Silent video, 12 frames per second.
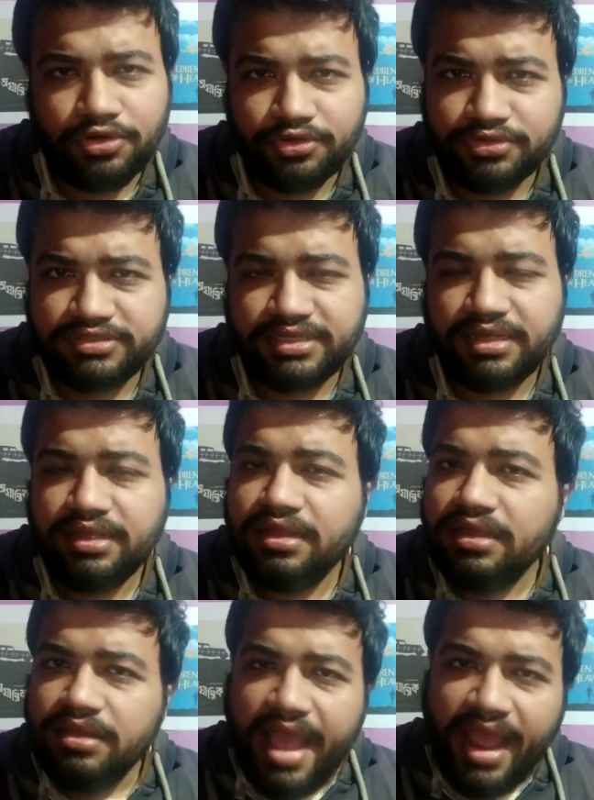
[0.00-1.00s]
মনে হচ্ছে
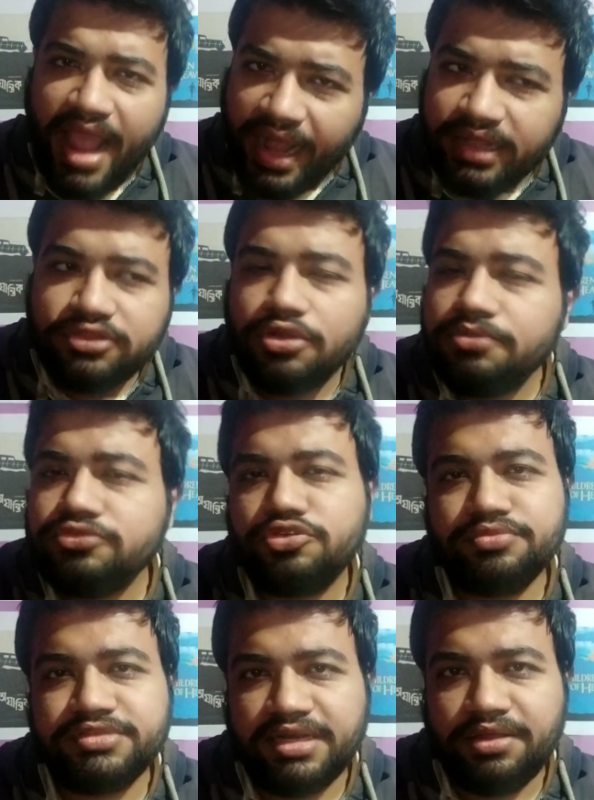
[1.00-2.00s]
একদম
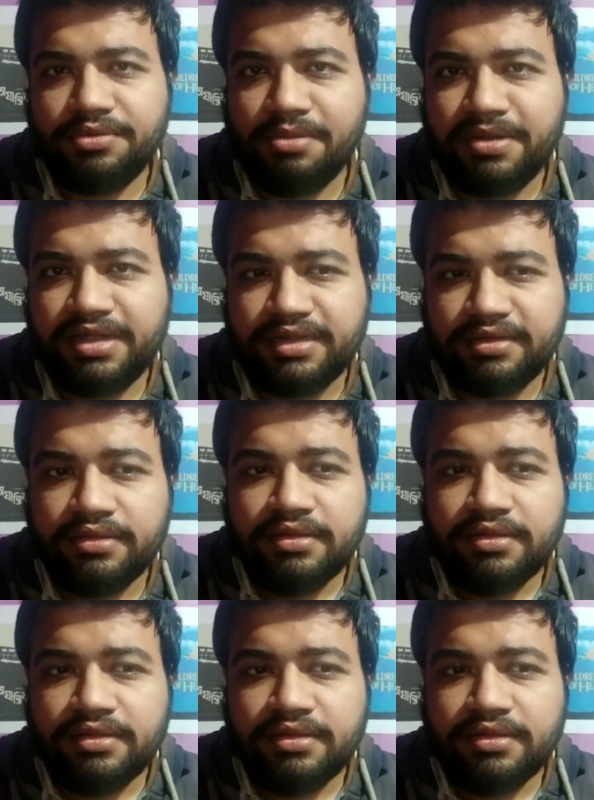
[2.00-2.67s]
জমছে না ব্যাপারটা